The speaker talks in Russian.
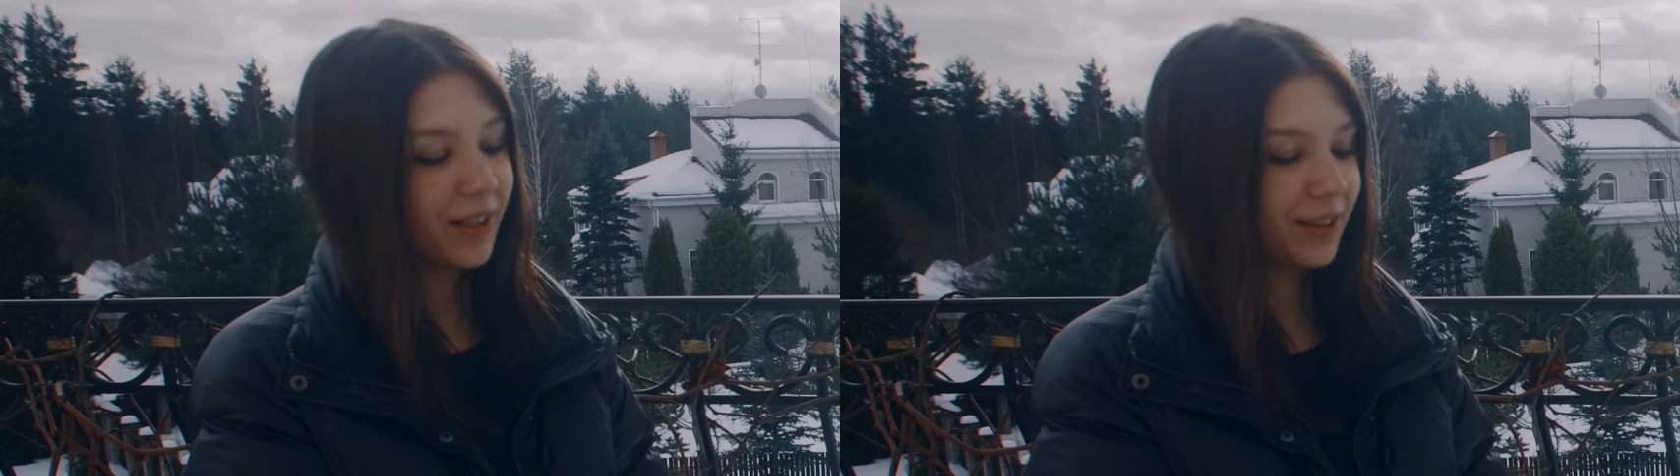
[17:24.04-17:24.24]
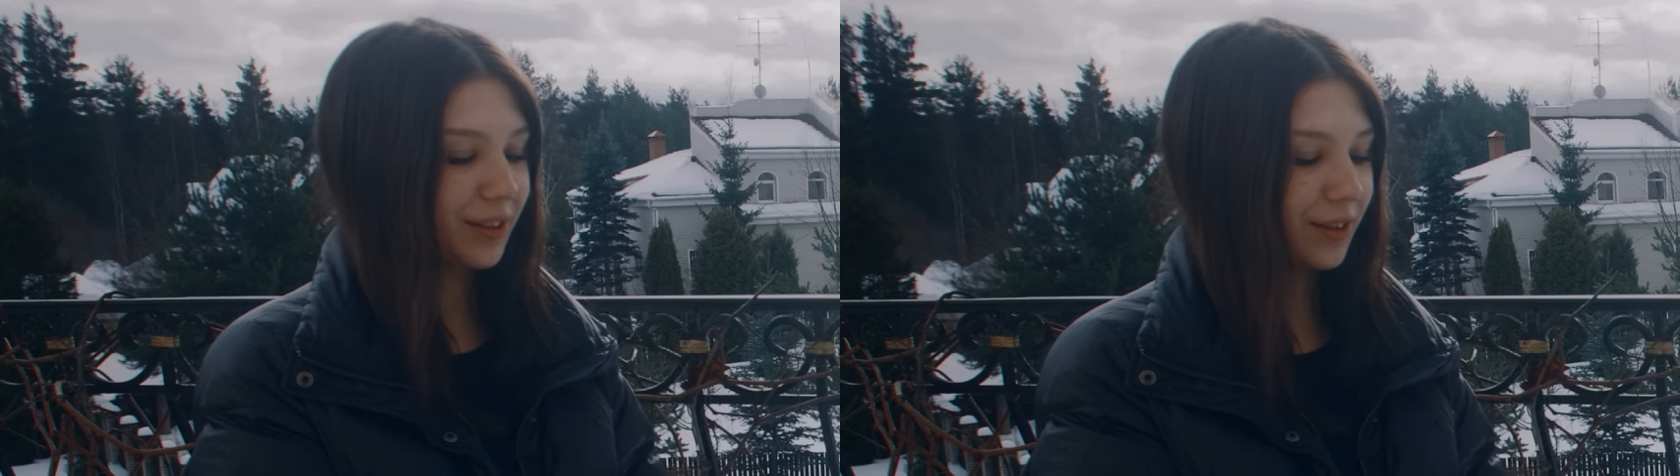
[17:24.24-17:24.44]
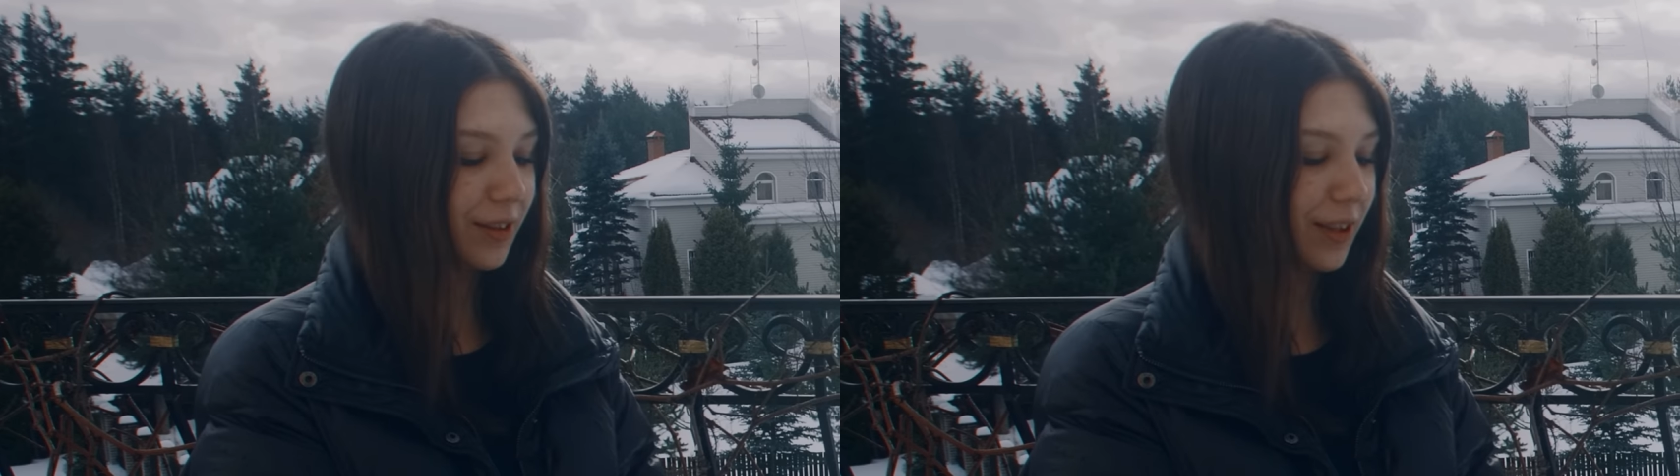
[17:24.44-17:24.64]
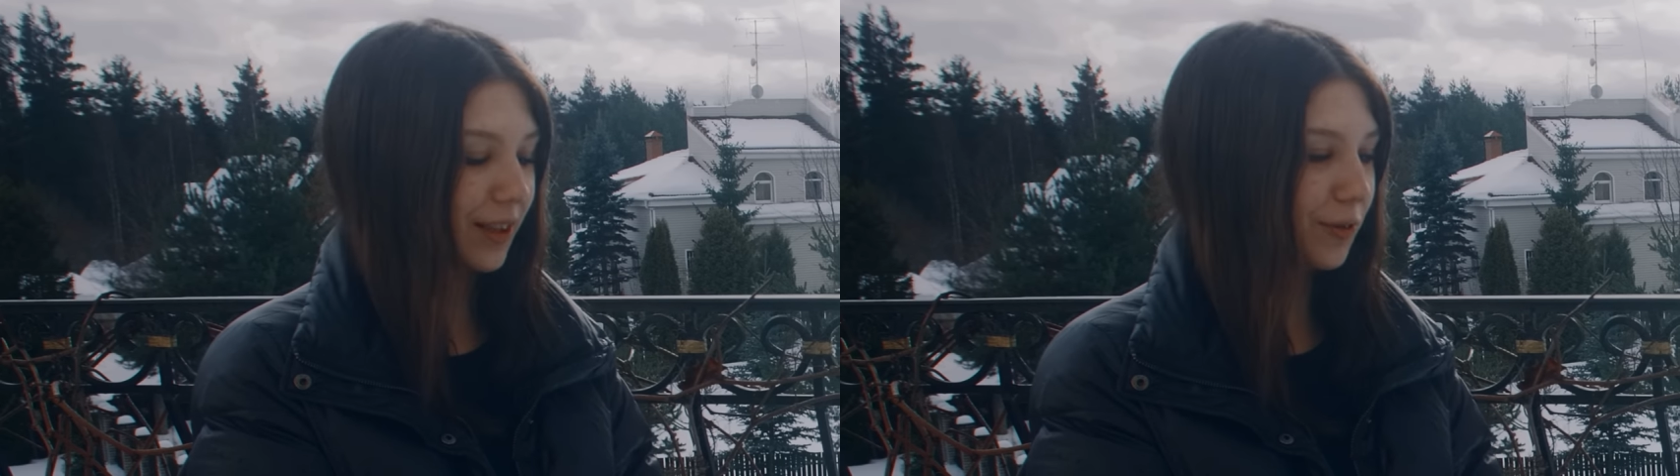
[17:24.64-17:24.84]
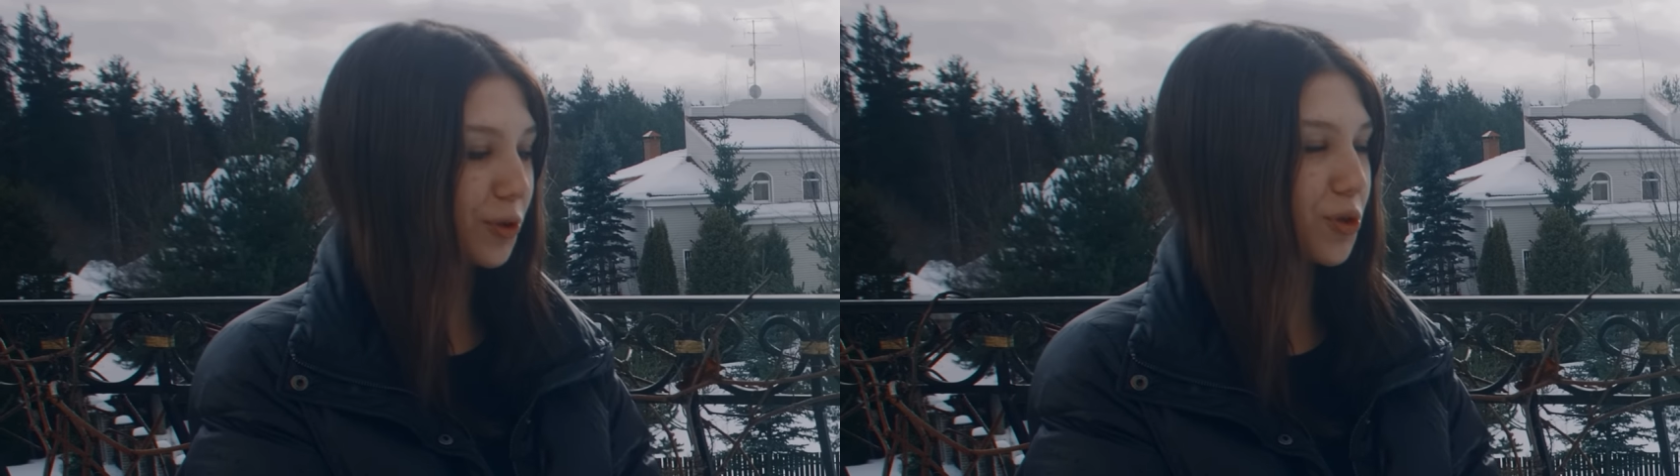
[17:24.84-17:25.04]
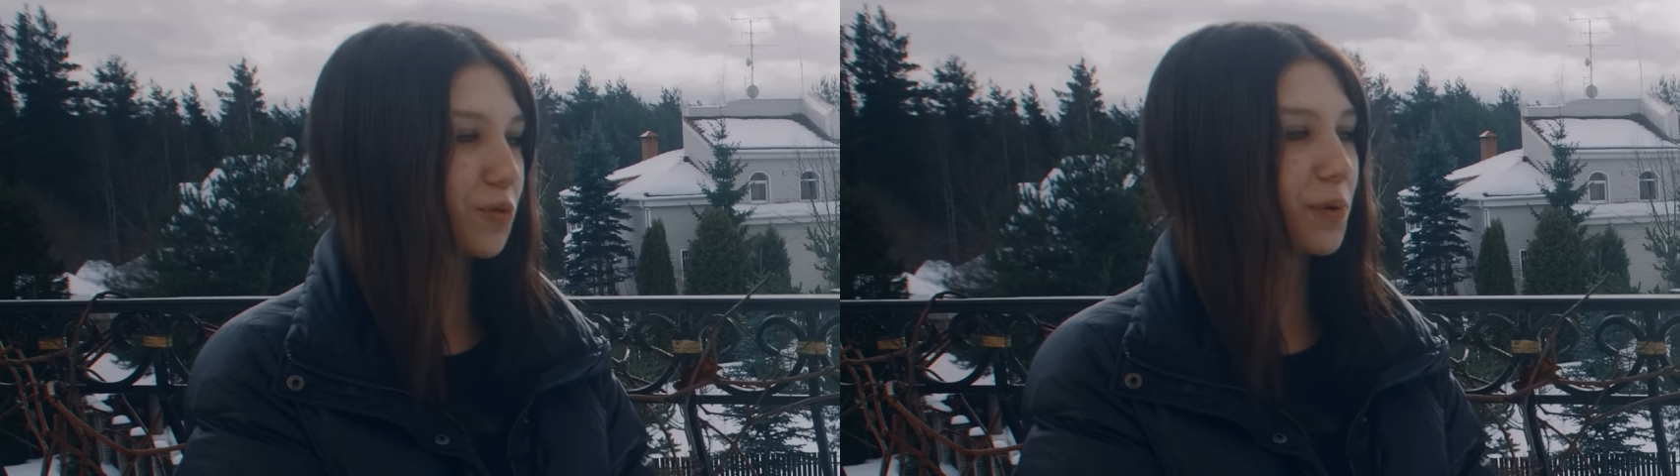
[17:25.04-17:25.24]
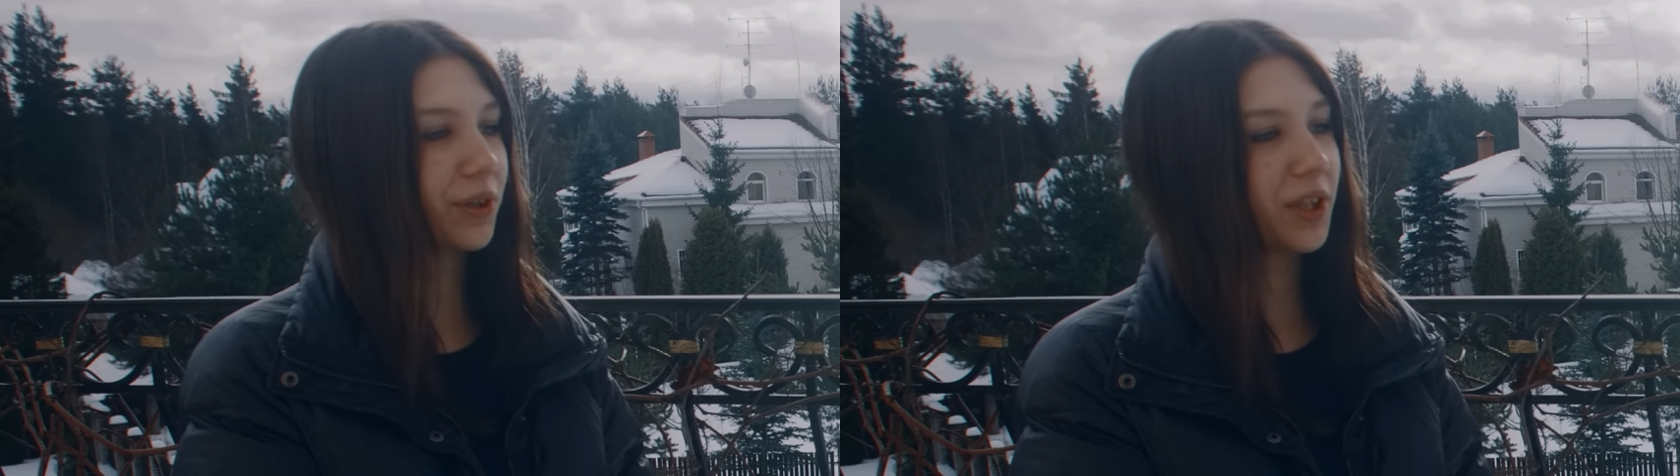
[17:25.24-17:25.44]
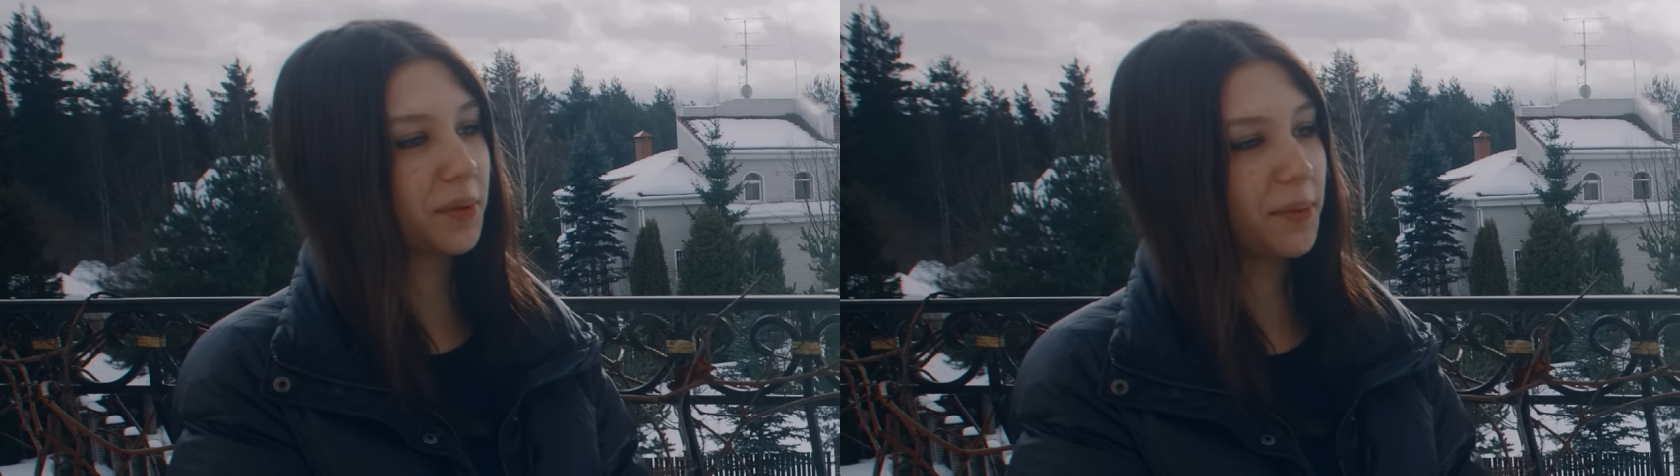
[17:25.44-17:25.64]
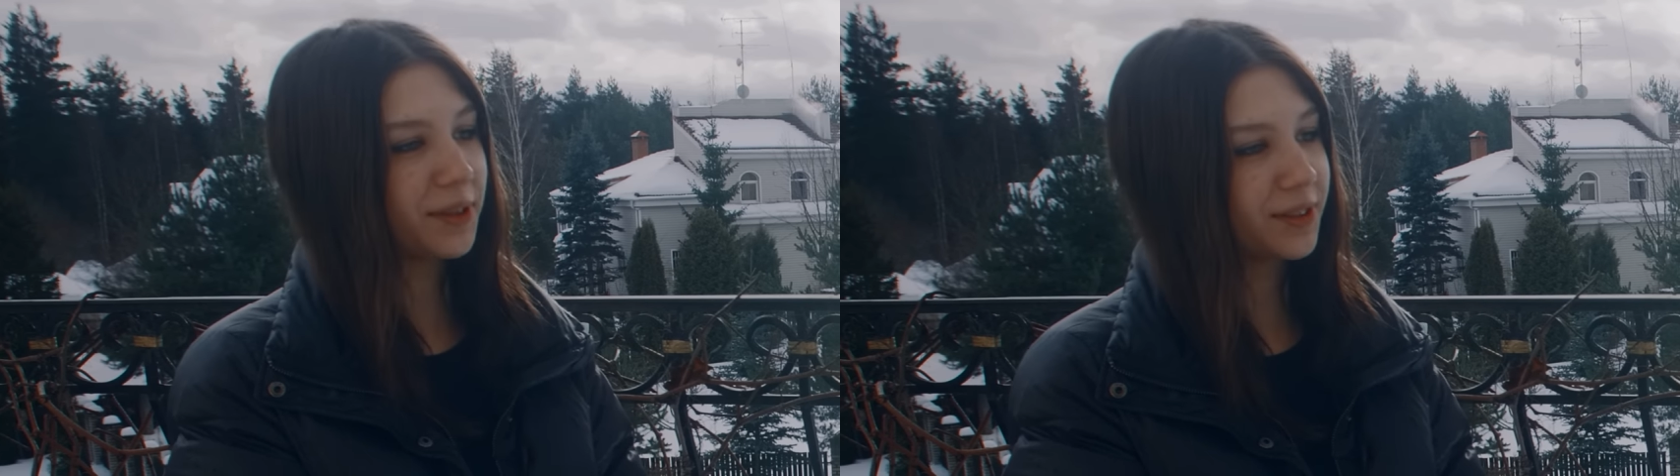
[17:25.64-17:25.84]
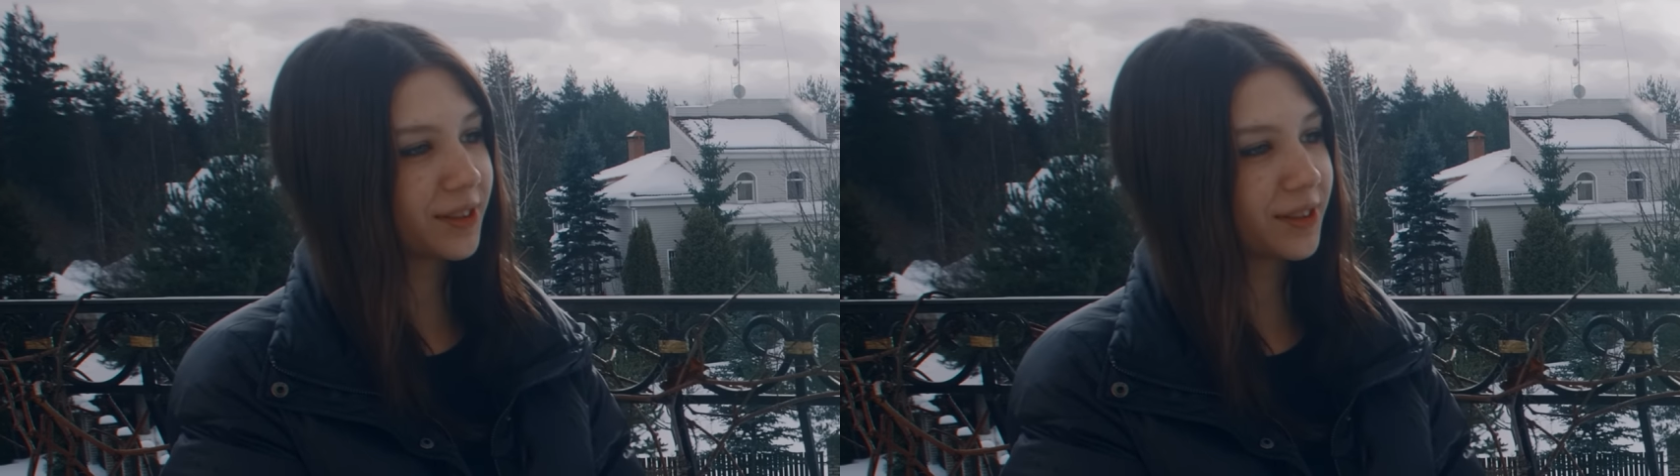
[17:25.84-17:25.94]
А, когда вот наступил этот момент,